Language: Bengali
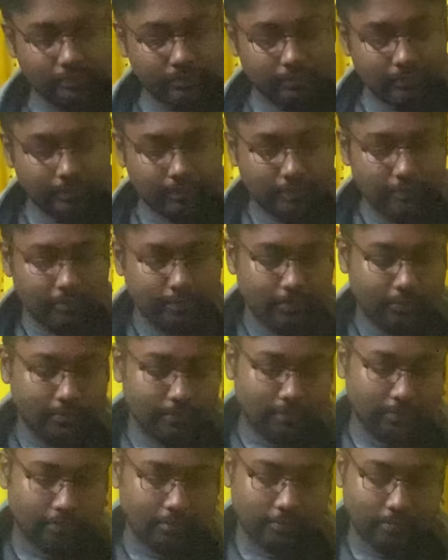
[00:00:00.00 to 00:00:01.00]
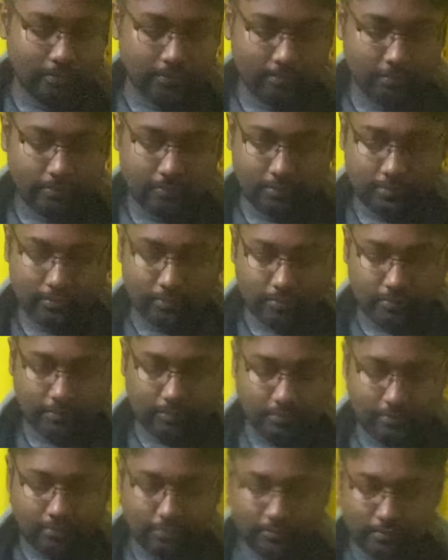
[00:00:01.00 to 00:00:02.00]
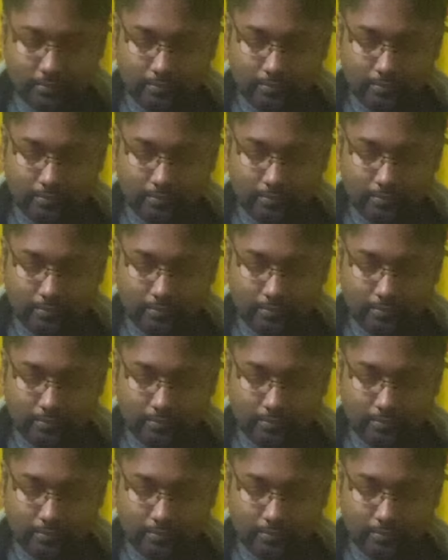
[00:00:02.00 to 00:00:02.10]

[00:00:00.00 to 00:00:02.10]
আপনাদের ওয়াইফাই কি আনিছে কানেকশন